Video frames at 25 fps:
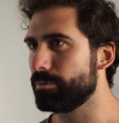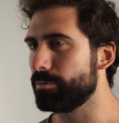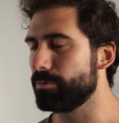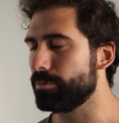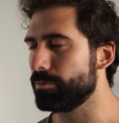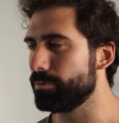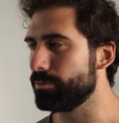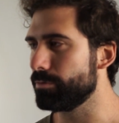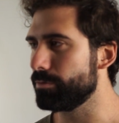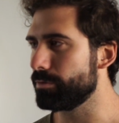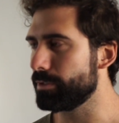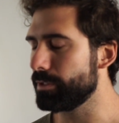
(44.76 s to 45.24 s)

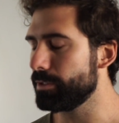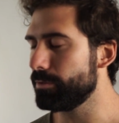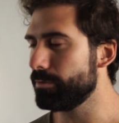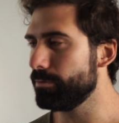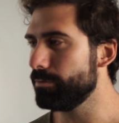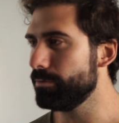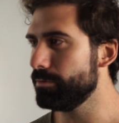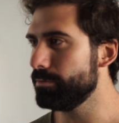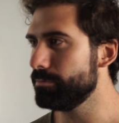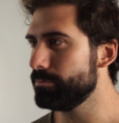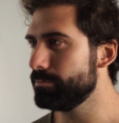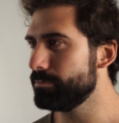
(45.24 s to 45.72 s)

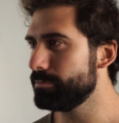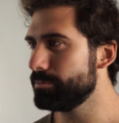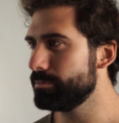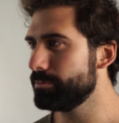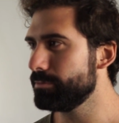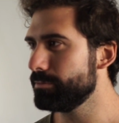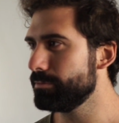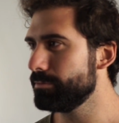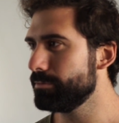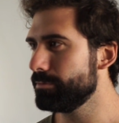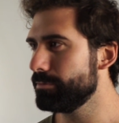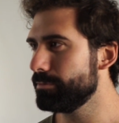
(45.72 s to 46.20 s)

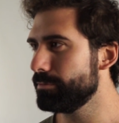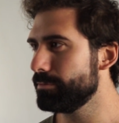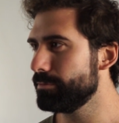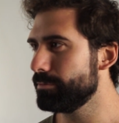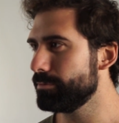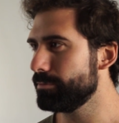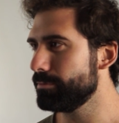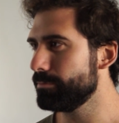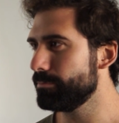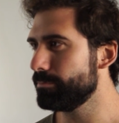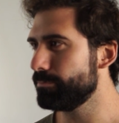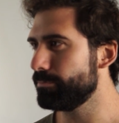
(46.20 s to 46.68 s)
¿Currículums
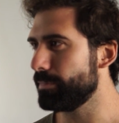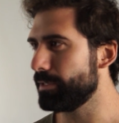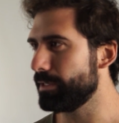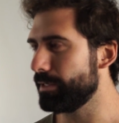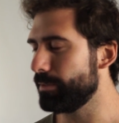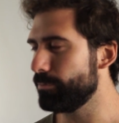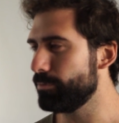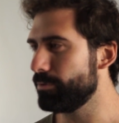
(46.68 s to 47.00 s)
para